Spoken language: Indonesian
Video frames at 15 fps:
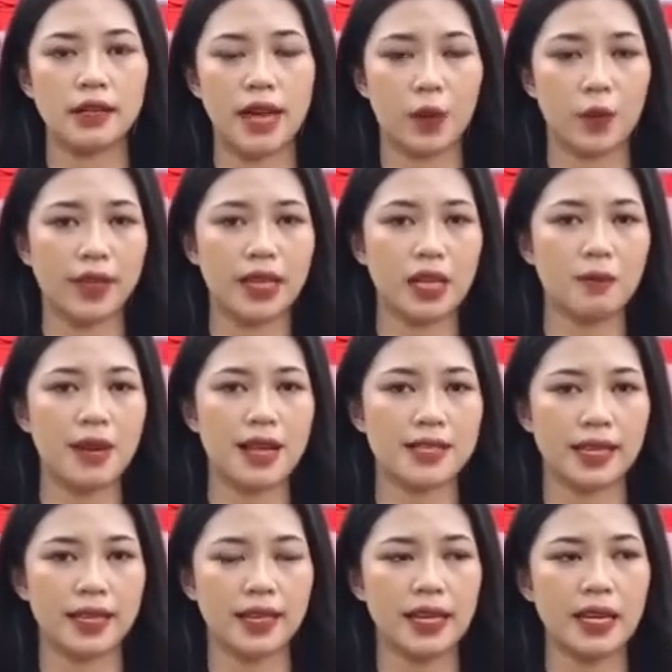uh, RW
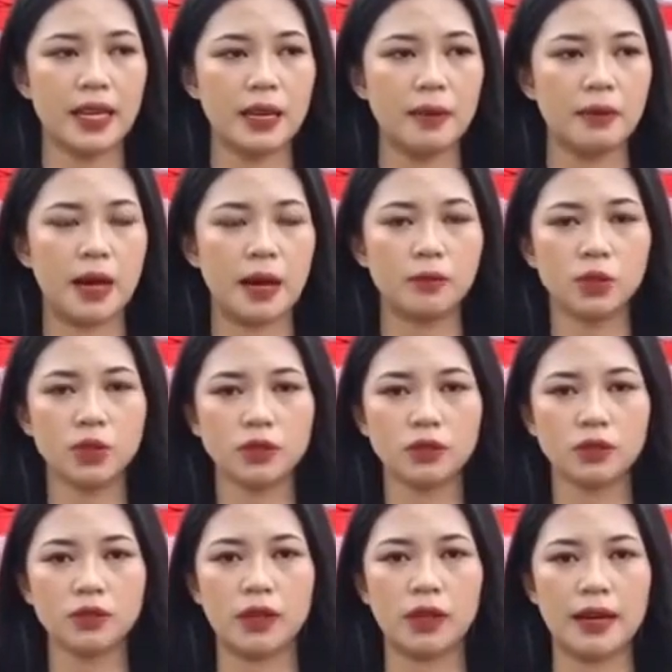13 ini.
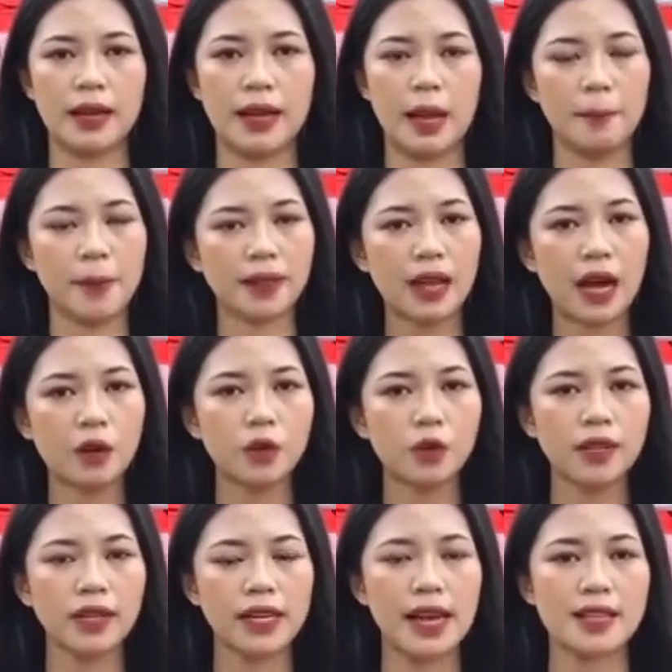Namun uh, lambat
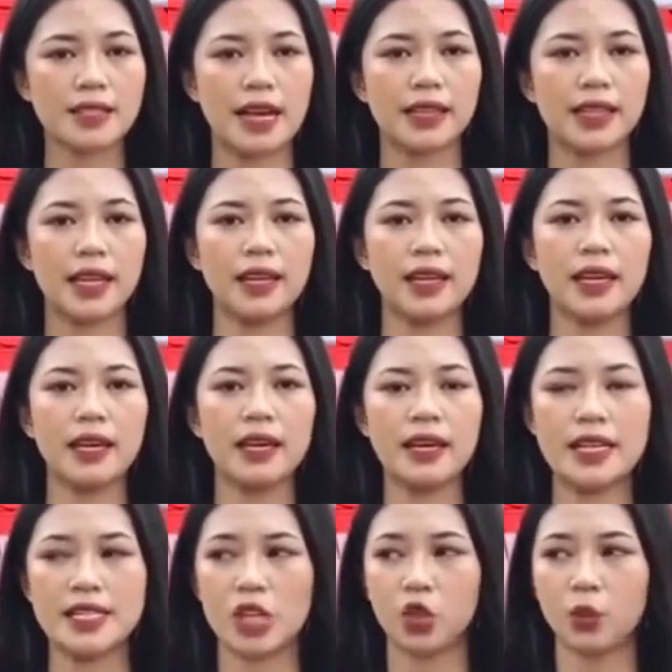laun hingga saat ini
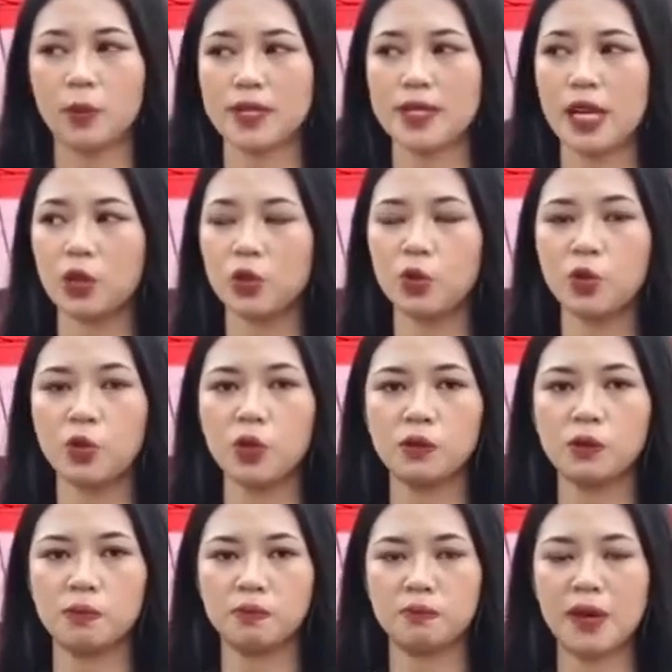satu
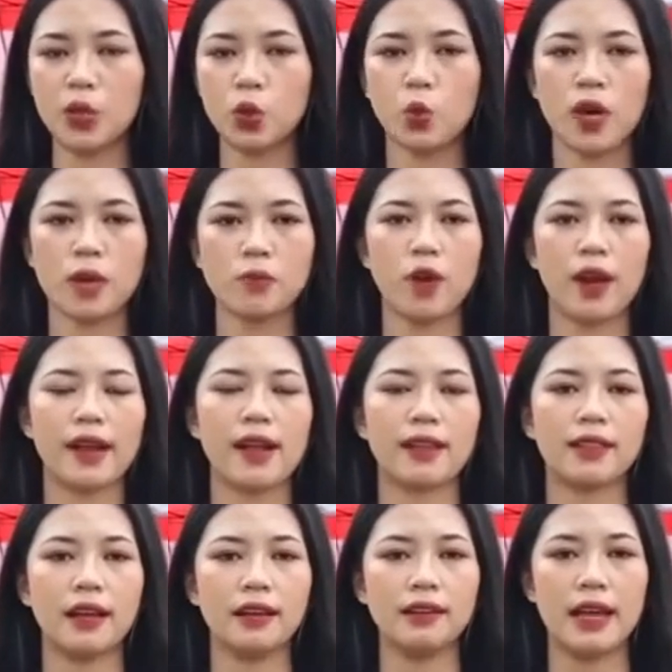persatu bantuan mulai
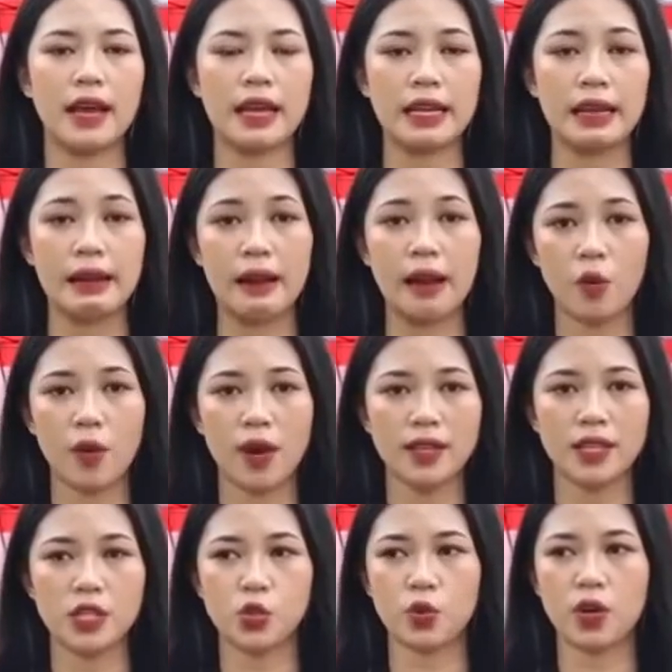datang dari
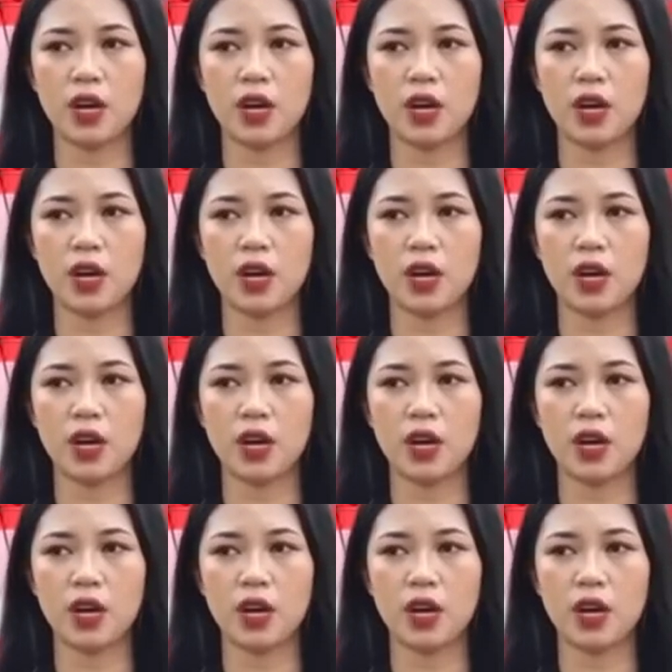relawan dan